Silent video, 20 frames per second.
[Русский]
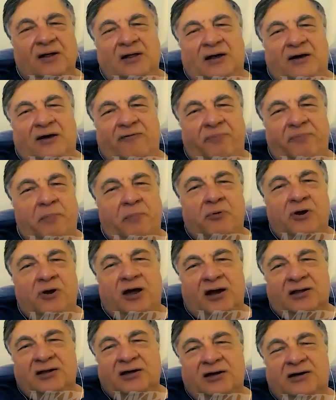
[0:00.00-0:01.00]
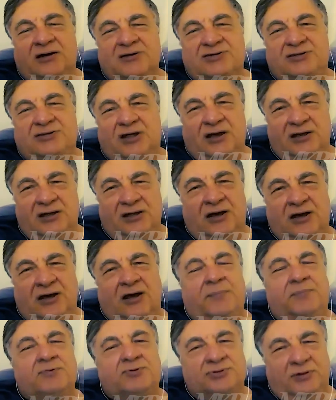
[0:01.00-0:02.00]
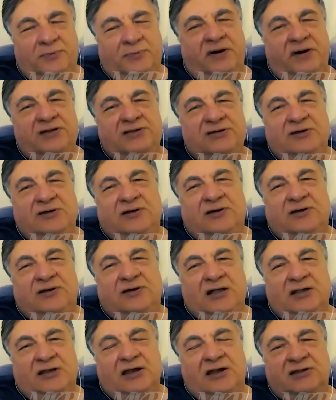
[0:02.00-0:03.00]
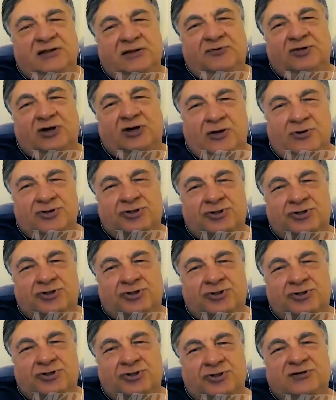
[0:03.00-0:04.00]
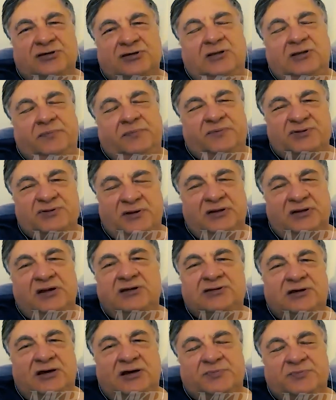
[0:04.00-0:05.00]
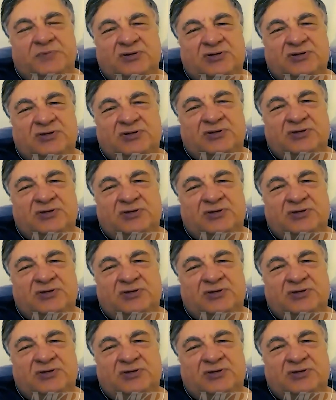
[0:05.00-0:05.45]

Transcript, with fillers: в популярных изданиях, а просто пойти в вот хороший розовый сад и посмотреть, как специалисты